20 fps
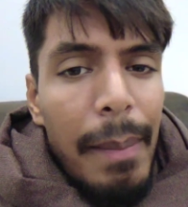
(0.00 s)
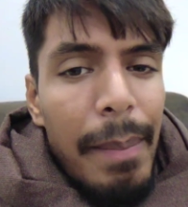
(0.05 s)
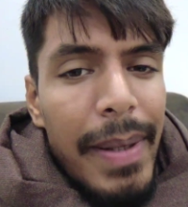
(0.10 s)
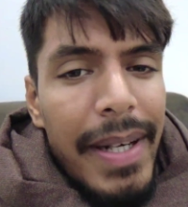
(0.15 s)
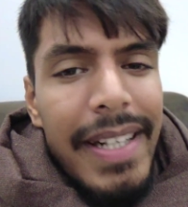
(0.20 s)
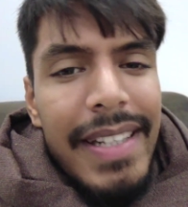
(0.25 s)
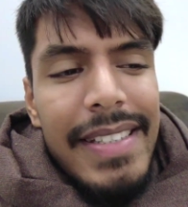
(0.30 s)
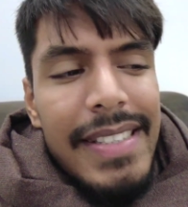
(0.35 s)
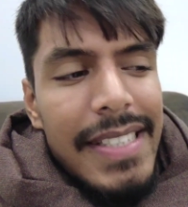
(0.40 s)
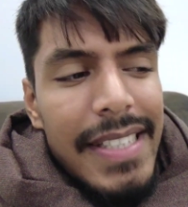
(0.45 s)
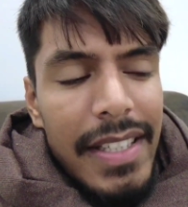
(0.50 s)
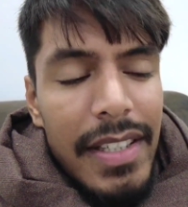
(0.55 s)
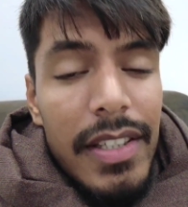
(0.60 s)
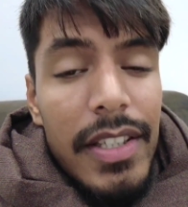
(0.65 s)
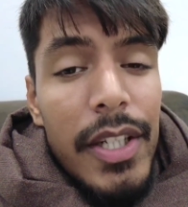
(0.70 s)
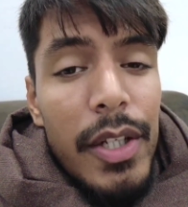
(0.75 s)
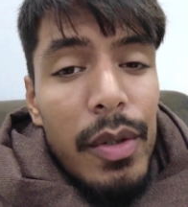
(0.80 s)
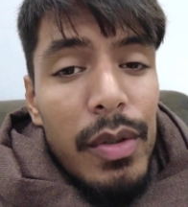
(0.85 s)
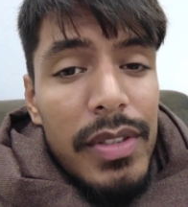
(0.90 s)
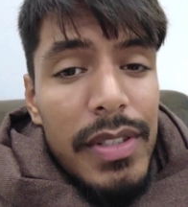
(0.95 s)
अब बड़ी
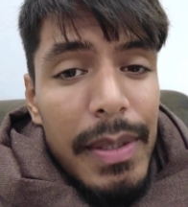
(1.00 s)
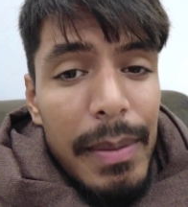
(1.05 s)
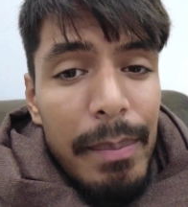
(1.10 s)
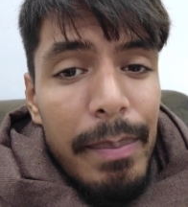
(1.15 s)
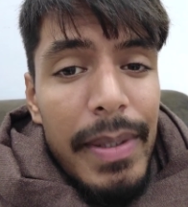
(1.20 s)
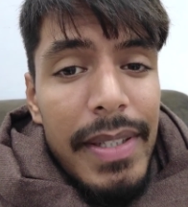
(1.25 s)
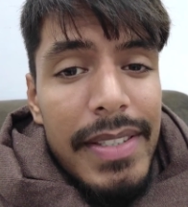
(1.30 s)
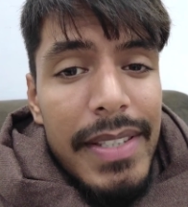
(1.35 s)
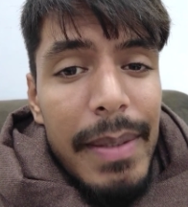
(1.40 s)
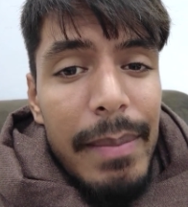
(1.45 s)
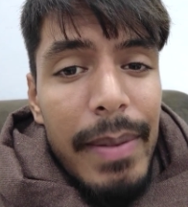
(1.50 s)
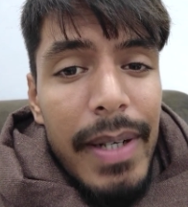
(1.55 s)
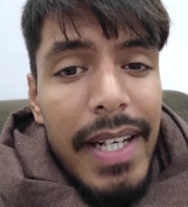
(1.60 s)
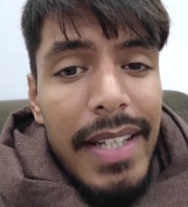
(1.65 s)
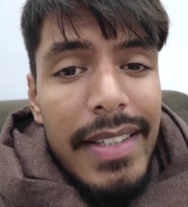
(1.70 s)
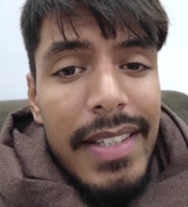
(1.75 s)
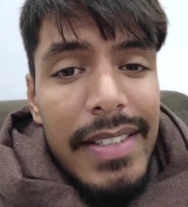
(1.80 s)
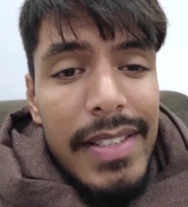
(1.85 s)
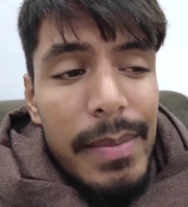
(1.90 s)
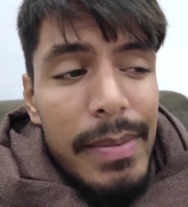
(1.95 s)
सीधी और सिंपल सी
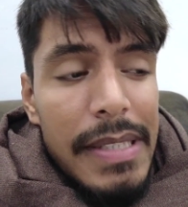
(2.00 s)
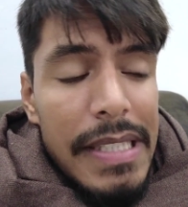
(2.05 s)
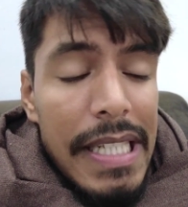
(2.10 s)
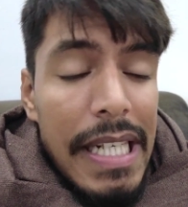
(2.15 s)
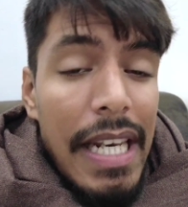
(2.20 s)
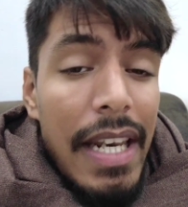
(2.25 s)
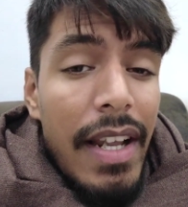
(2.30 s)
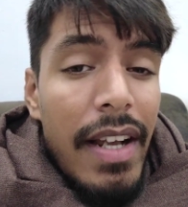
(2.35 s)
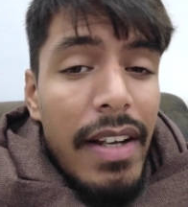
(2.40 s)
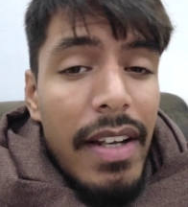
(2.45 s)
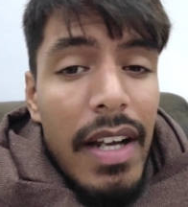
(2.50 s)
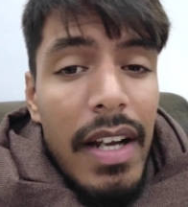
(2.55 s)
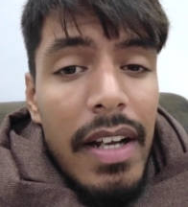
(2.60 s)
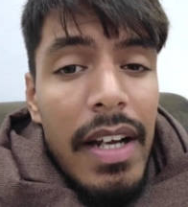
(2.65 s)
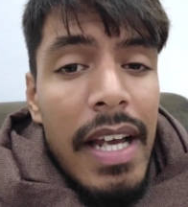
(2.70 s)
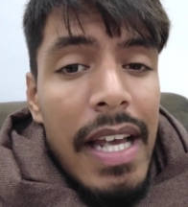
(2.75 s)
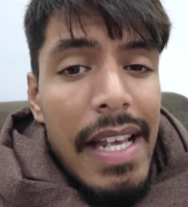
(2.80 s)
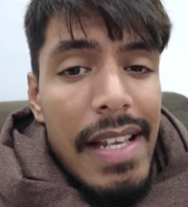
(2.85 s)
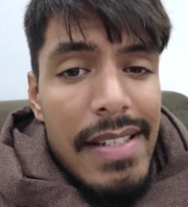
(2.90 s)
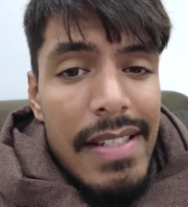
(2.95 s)
बात है जब श्रीलंका
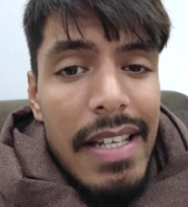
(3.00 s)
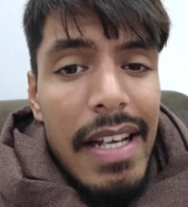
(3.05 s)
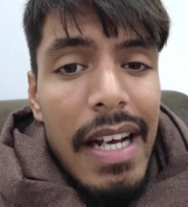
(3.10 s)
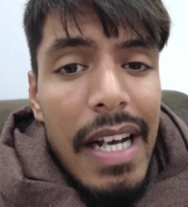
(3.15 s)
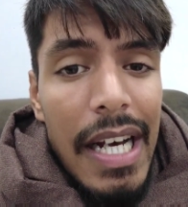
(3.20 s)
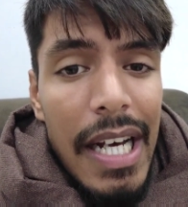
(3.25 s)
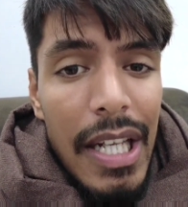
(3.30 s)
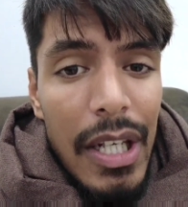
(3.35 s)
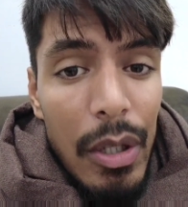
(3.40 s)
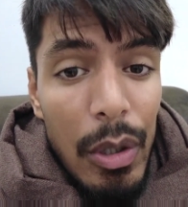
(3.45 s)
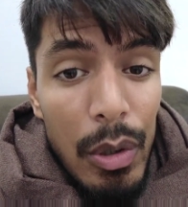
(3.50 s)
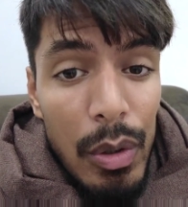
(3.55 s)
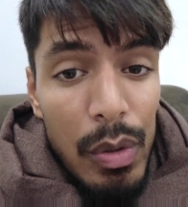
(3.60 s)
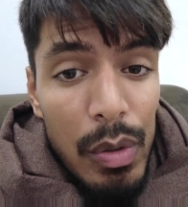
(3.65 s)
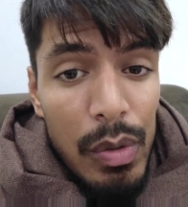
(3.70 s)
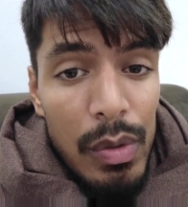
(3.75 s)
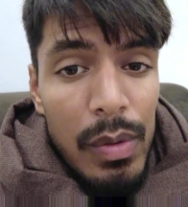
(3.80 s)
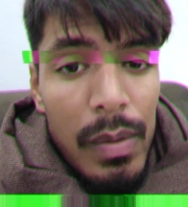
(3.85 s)
का ऐसा हाल हो